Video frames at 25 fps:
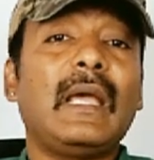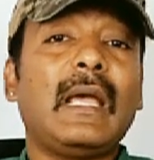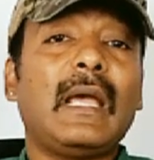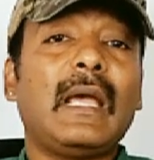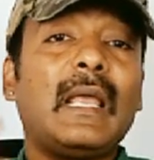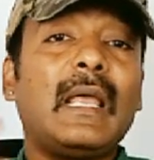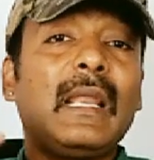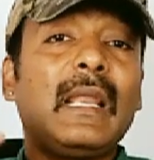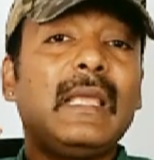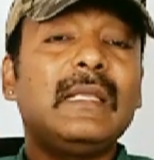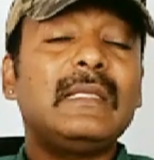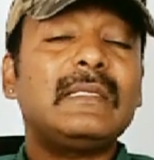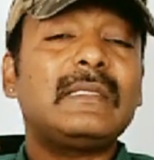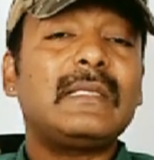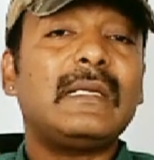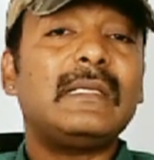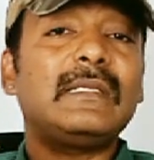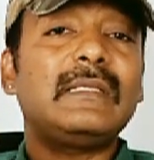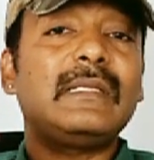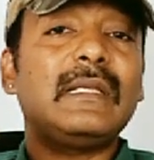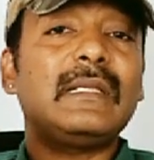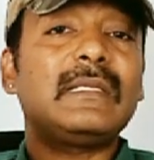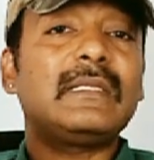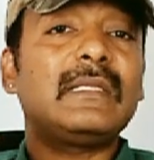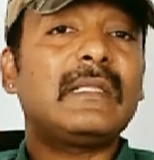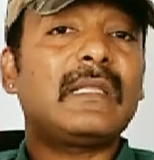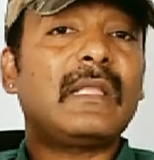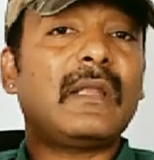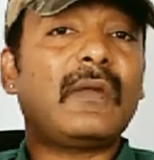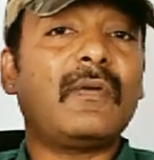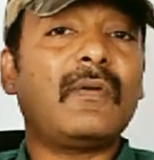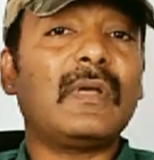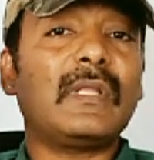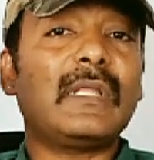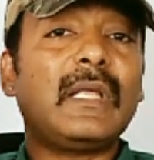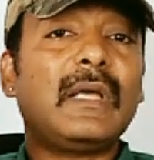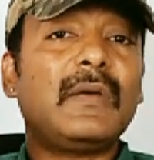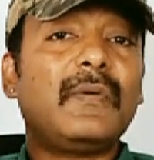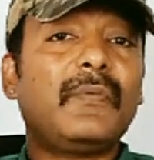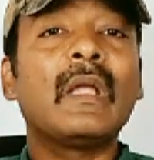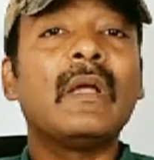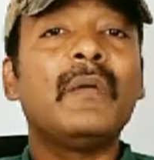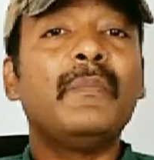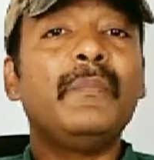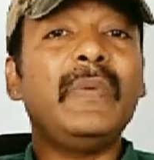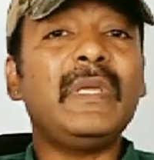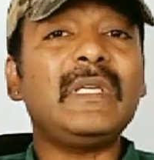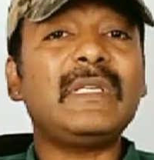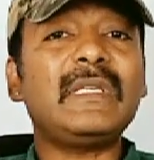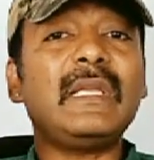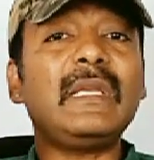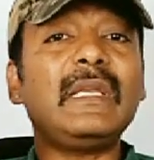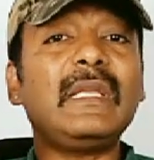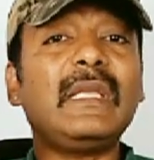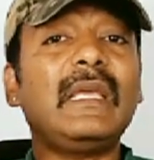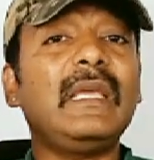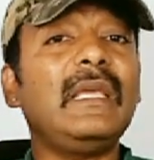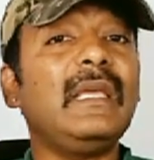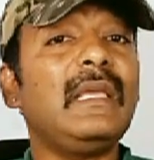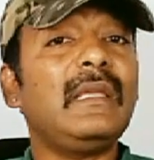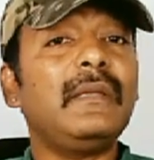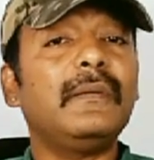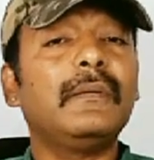అలా ఇన్సర్ట్ చేసిన తర్వాత మిషన్కి